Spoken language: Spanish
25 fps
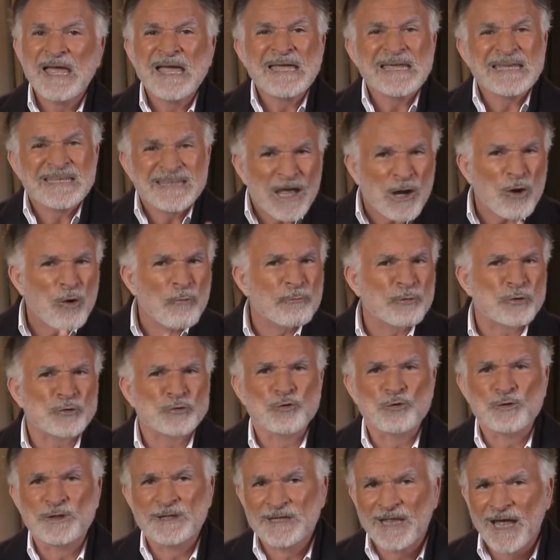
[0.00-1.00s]
y dan
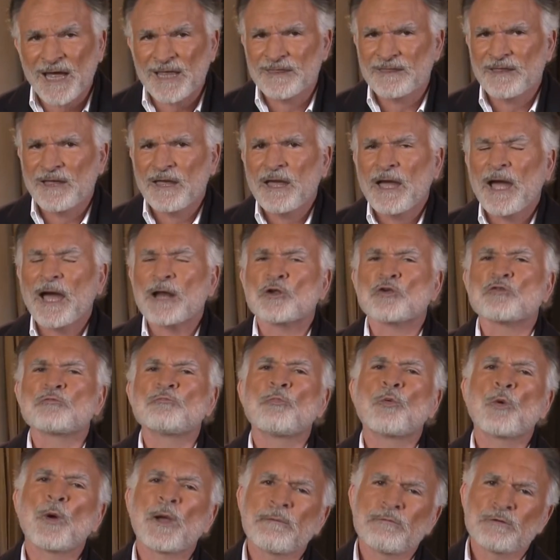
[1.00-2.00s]
oportunidad a los
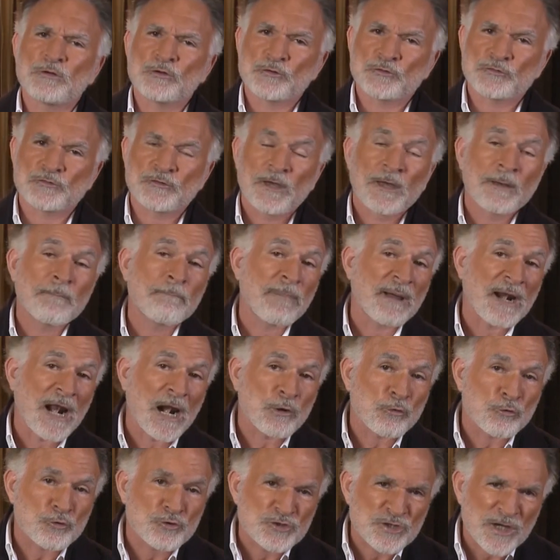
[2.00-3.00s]
pueblos para
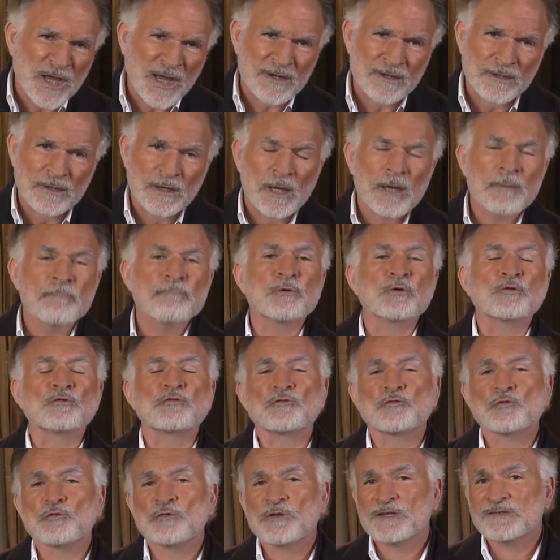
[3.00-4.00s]
luchar por
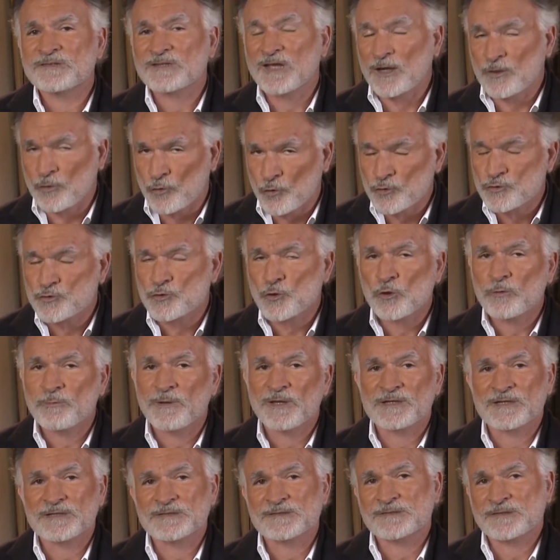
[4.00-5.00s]
su desarrollo y
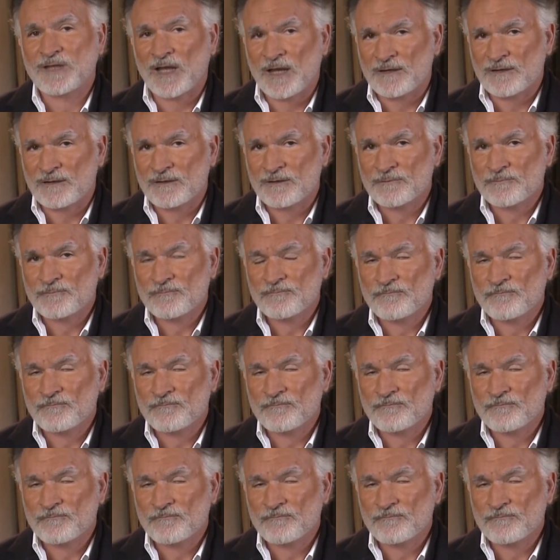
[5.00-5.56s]
bienestar.